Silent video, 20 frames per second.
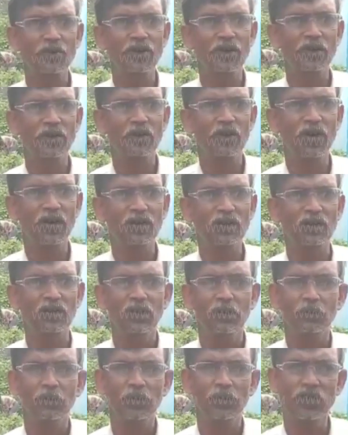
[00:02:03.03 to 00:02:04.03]
তৈরি করার
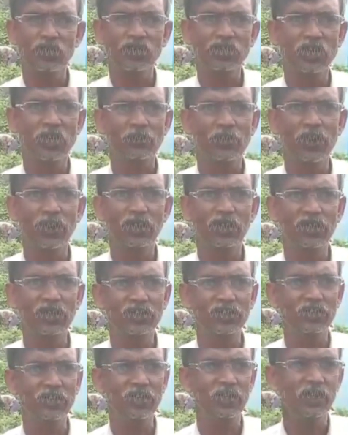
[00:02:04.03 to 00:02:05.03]
প্রচেষ্টা আমরা
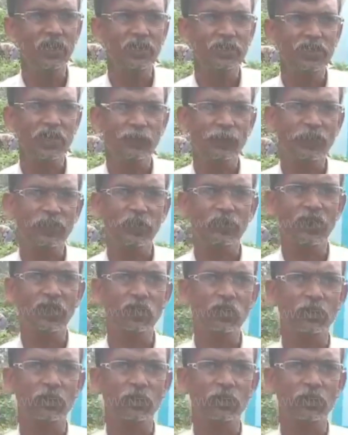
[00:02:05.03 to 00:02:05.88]
নিয়েছি সে মতো আমরা